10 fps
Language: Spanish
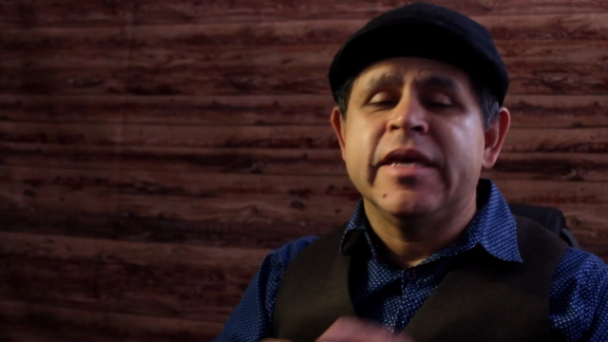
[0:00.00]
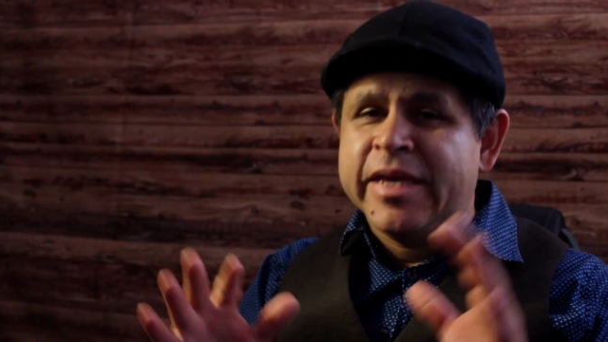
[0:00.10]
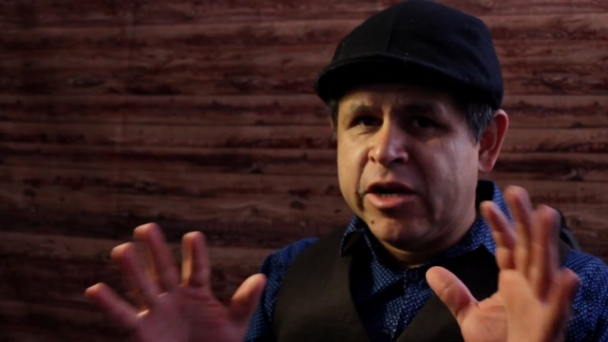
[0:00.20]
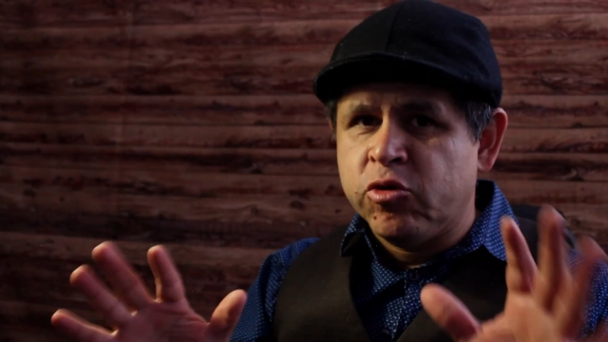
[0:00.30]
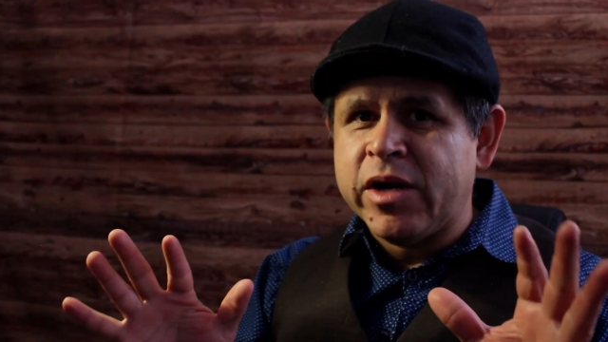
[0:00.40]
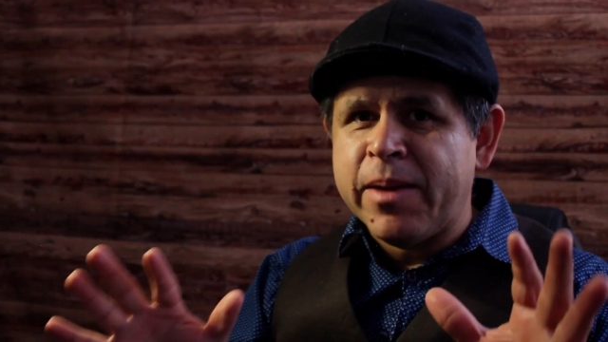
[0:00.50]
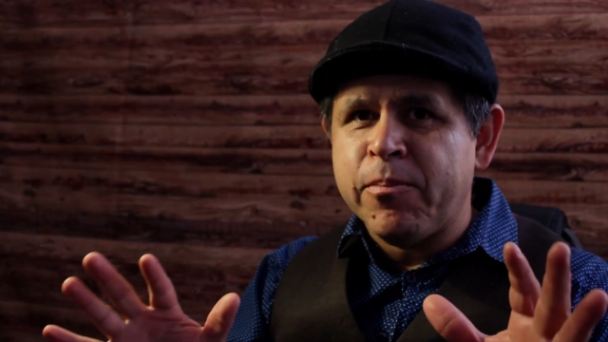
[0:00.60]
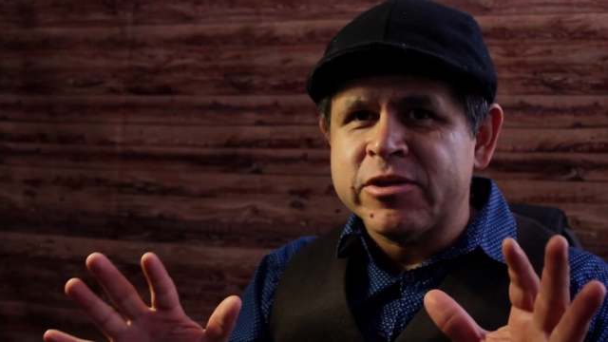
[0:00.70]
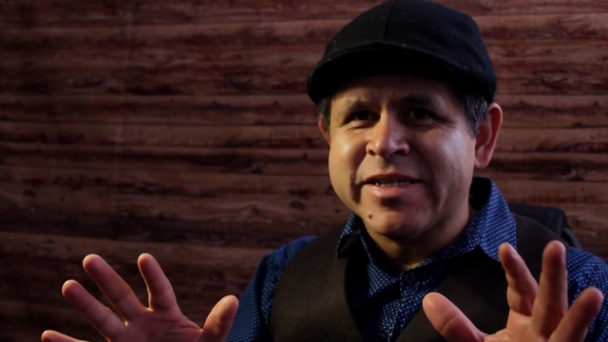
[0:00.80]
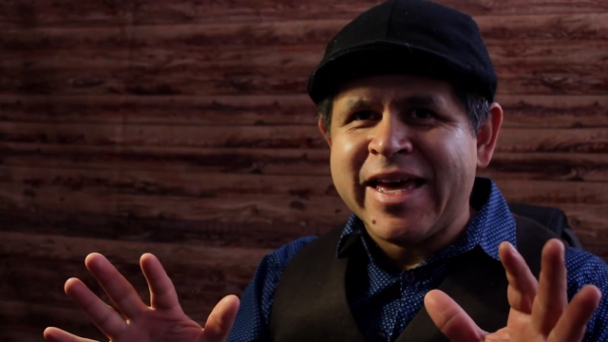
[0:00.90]
Y en una
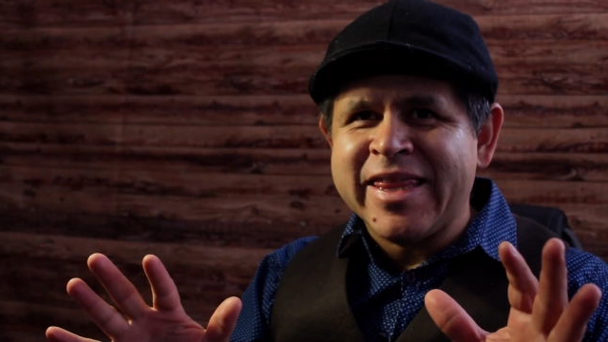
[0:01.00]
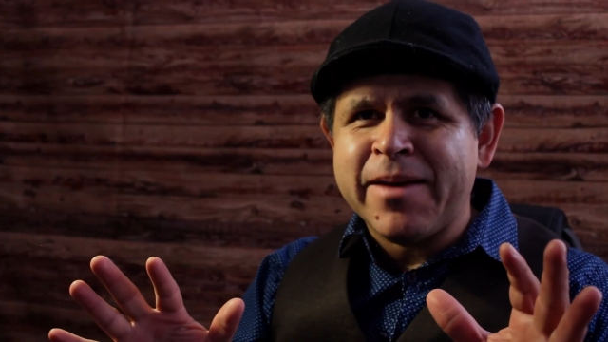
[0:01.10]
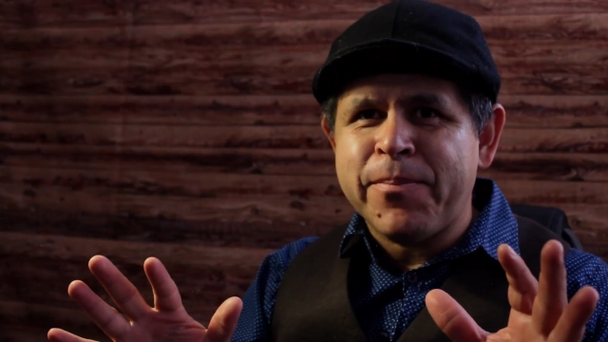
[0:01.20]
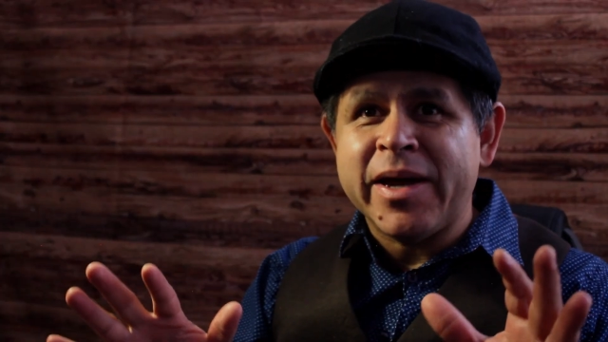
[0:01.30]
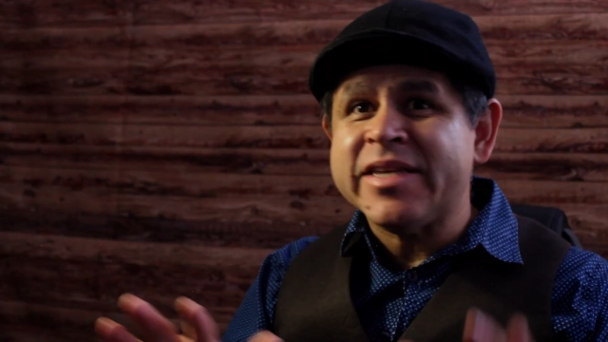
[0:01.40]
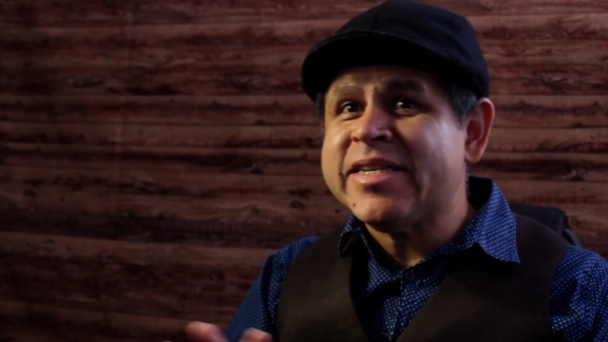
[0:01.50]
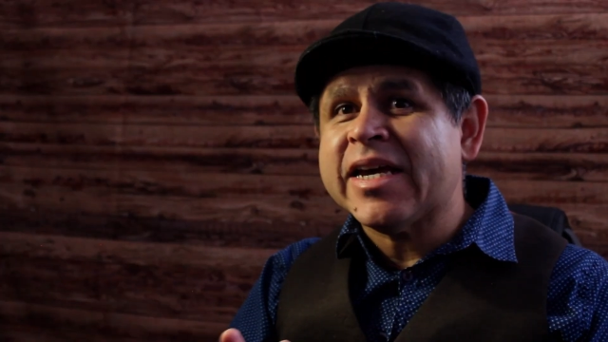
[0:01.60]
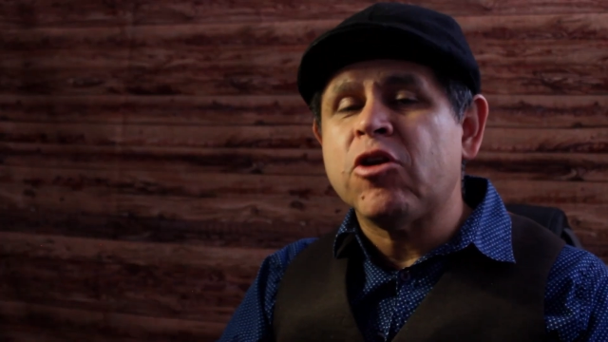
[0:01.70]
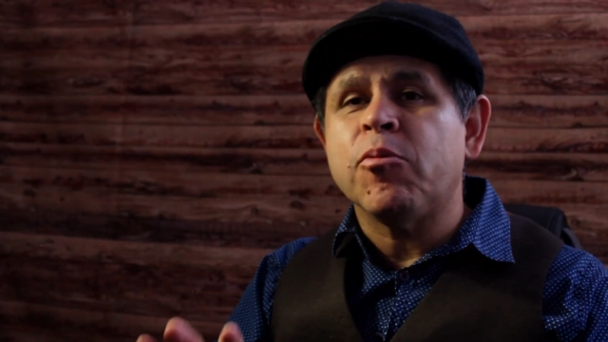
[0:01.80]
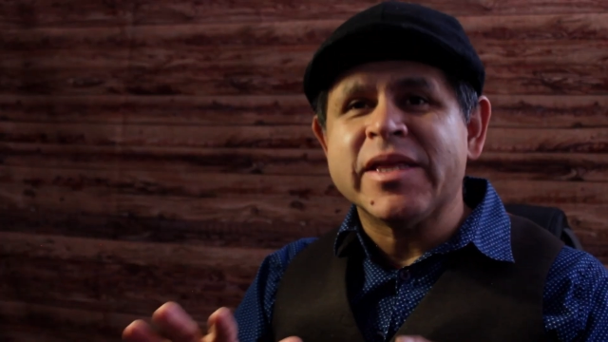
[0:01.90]
emboscada parece
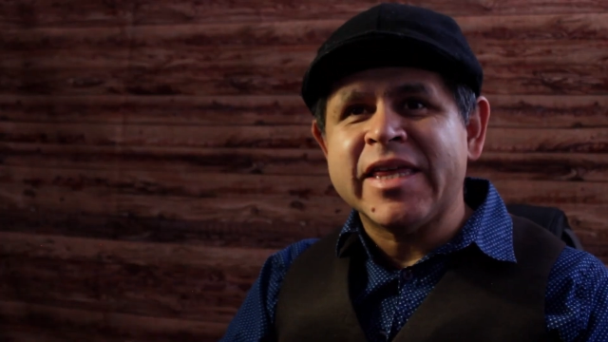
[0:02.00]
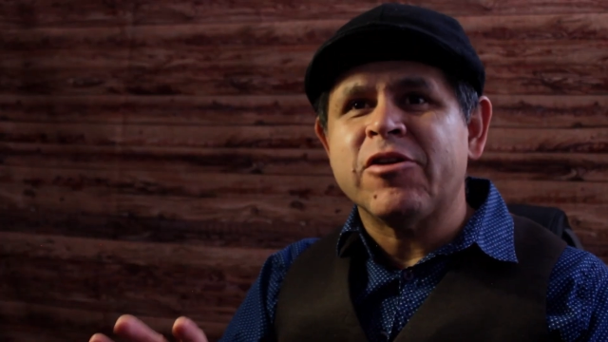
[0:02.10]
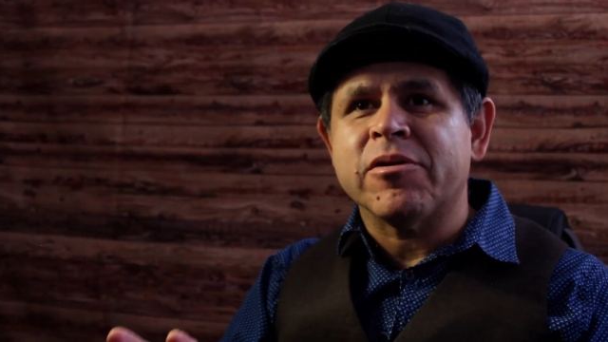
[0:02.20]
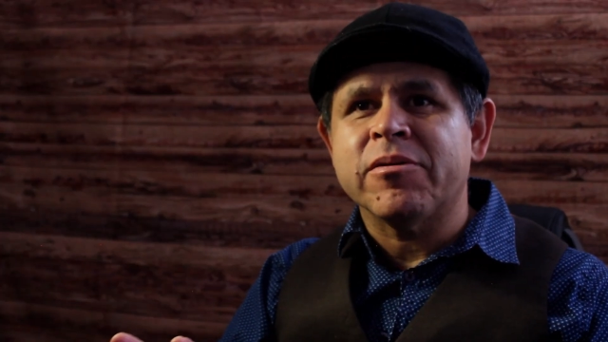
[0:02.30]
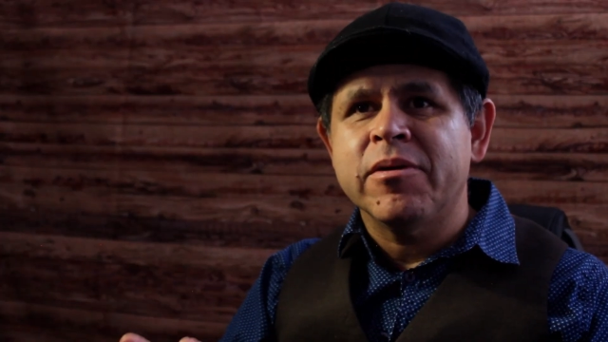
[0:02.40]
que lo mataron,